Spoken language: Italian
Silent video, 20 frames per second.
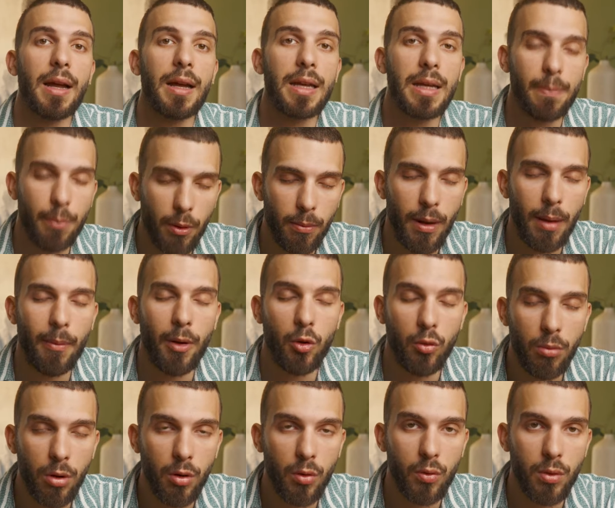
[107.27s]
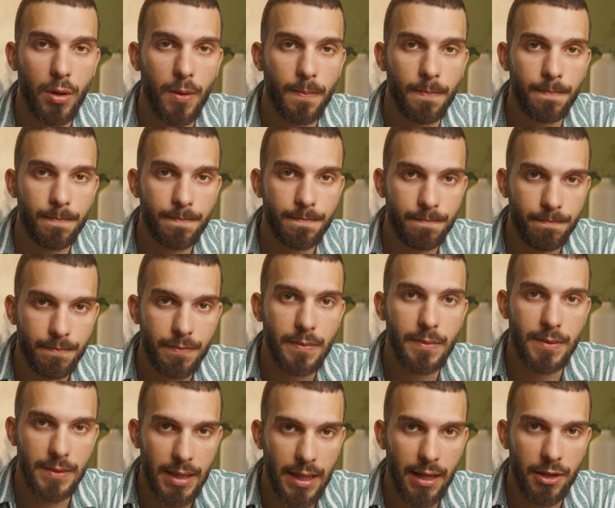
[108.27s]
il problema numero uno
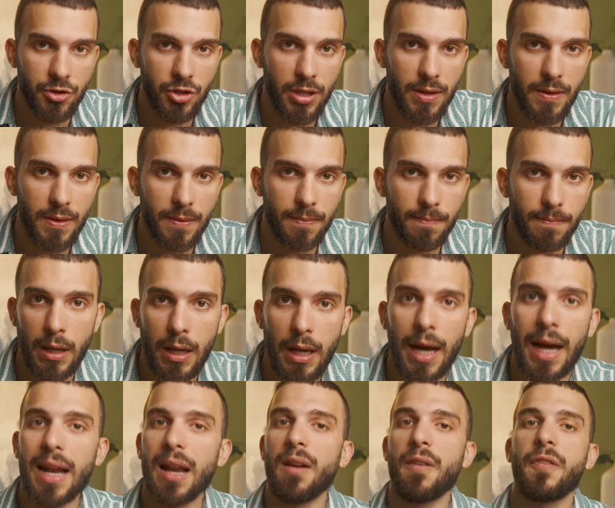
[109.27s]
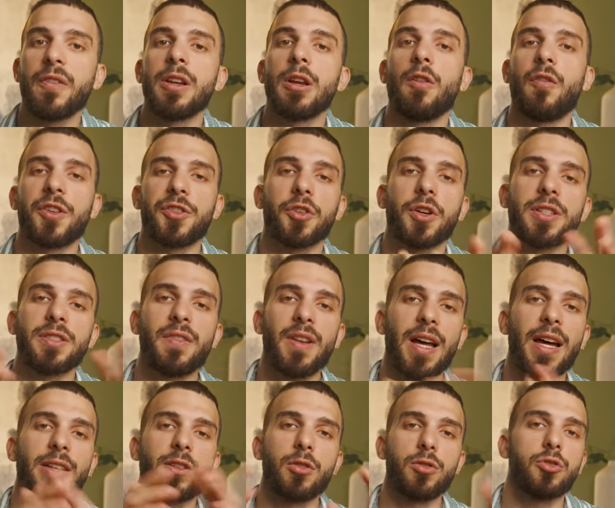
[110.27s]
della gente. Alla fine ho fatto che
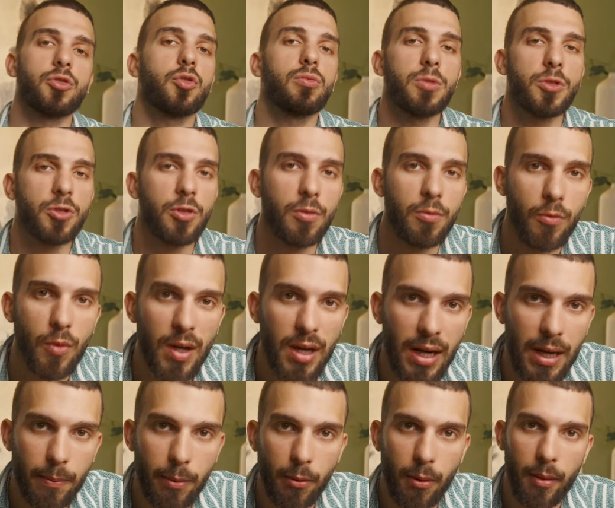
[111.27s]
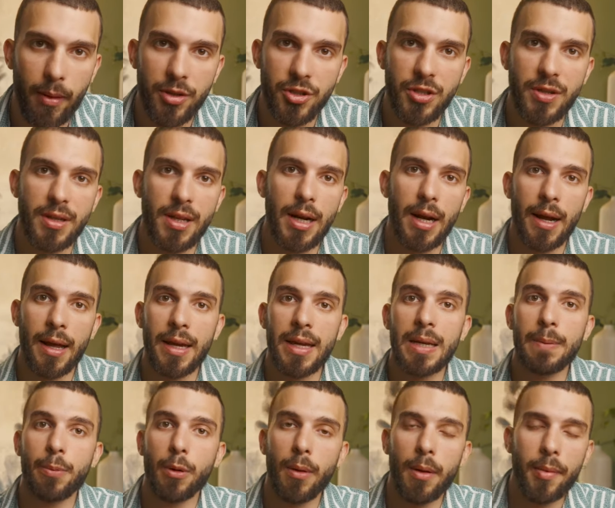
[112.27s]
svelartelo subito qual era il problema centrale.
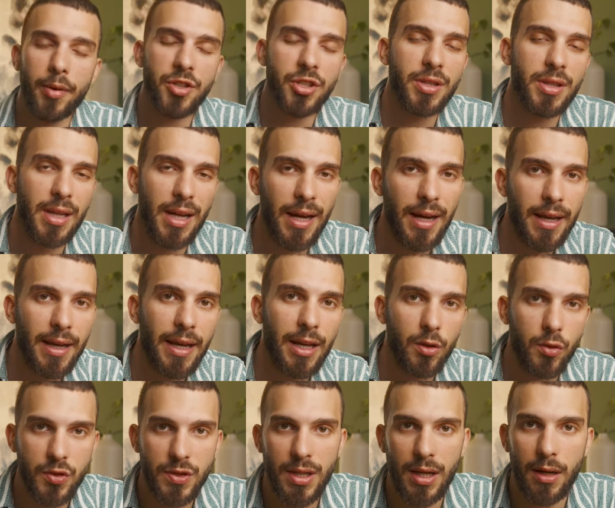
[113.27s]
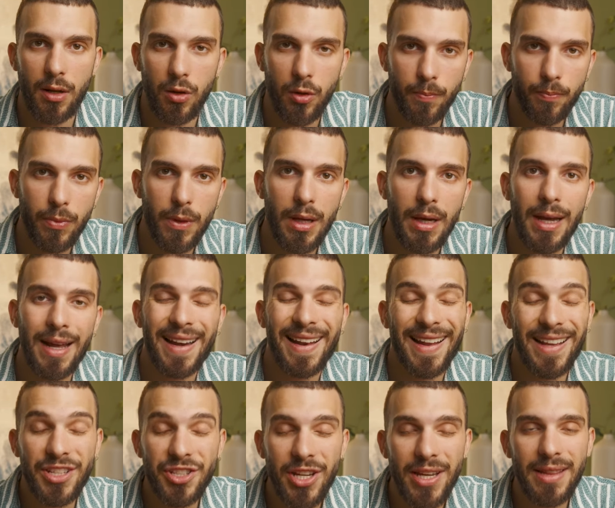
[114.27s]
Il problema centrale è lo stallo.
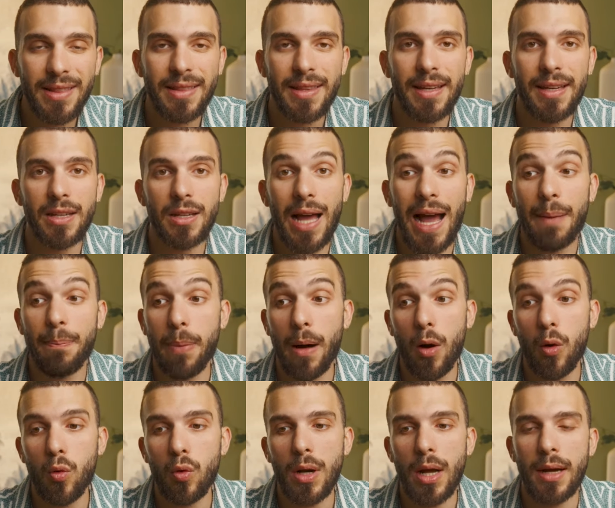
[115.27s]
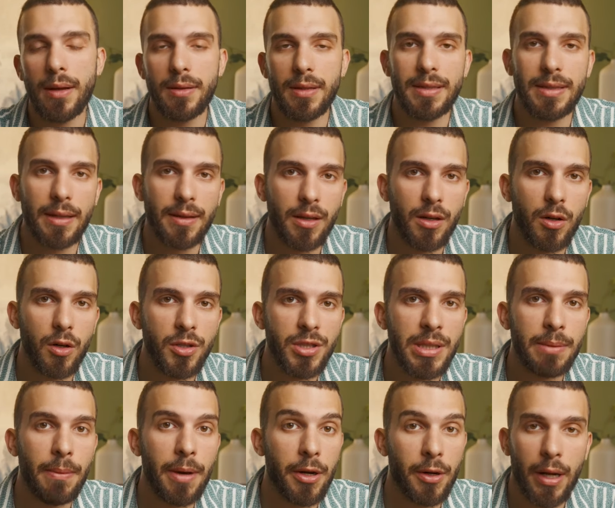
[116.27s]
La gente ha paura di tante
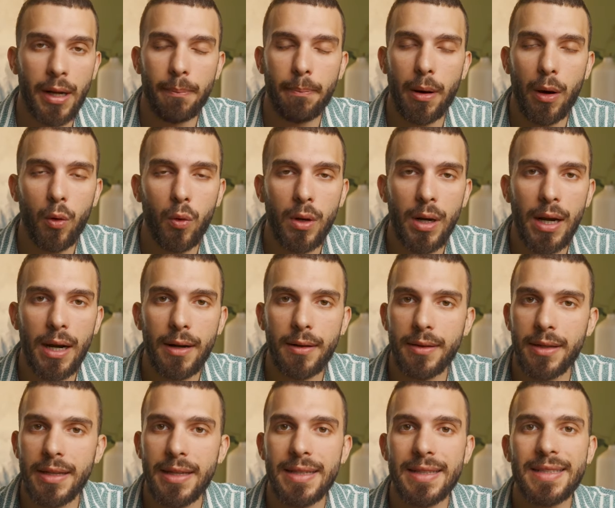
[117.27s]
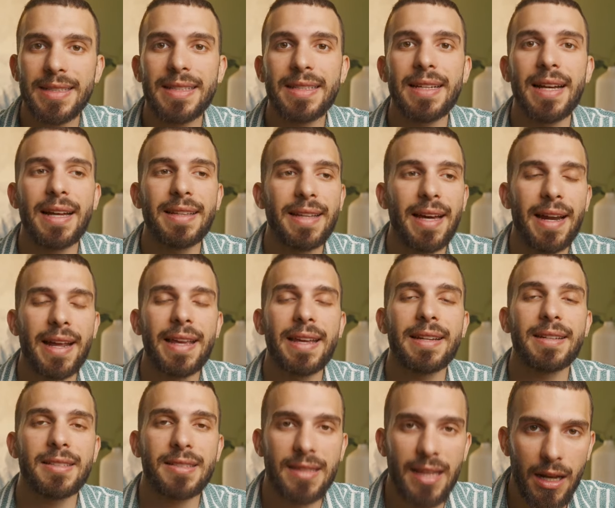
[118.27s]
cose, ma non ha paura di andare
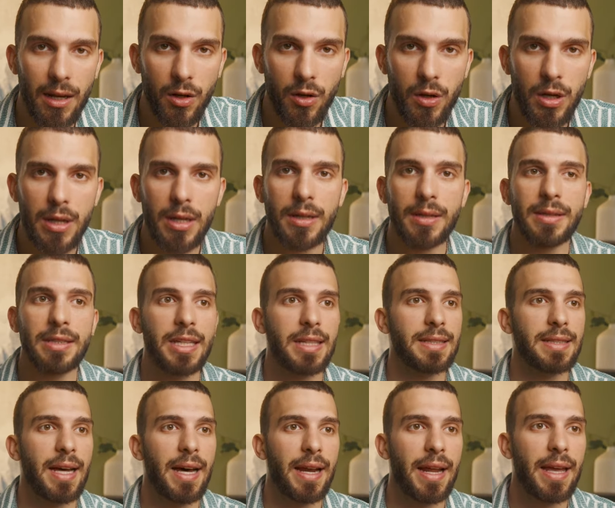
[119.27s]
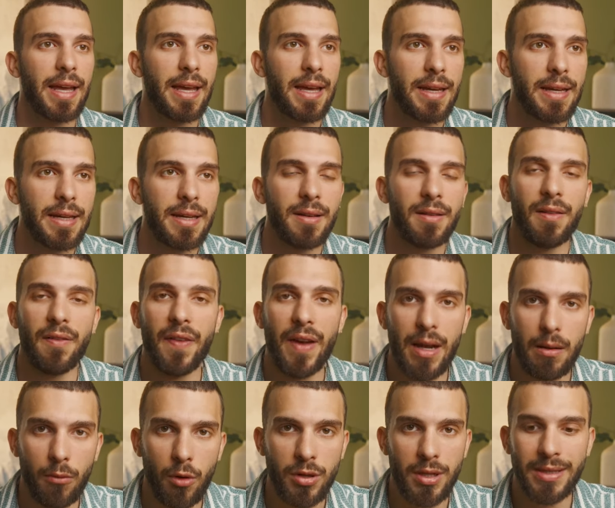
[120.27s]
in stallo, di andare
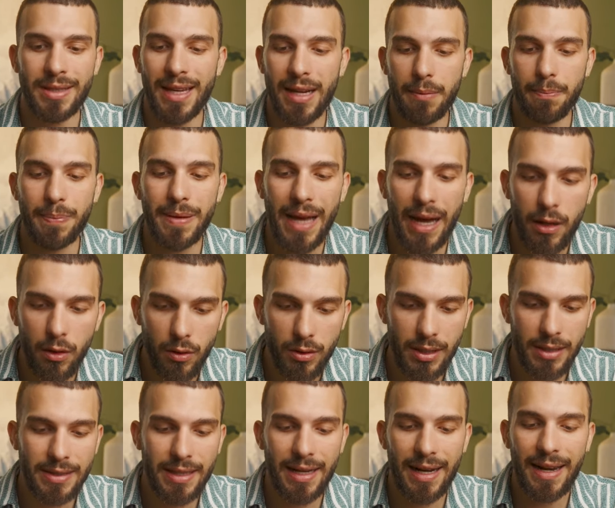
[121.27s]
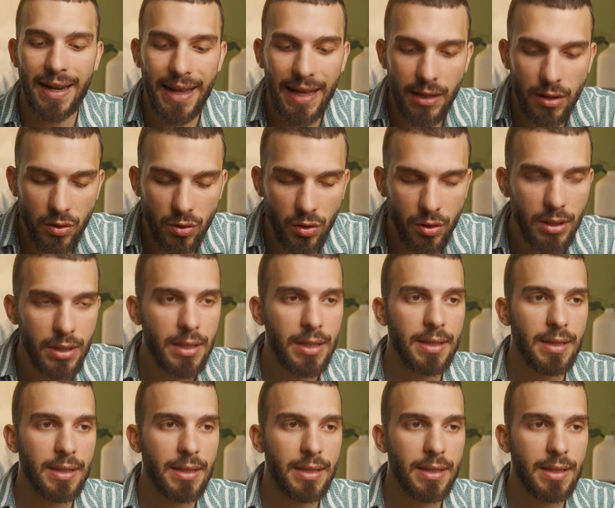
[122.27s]
fermo, di andare piano, di andare lento,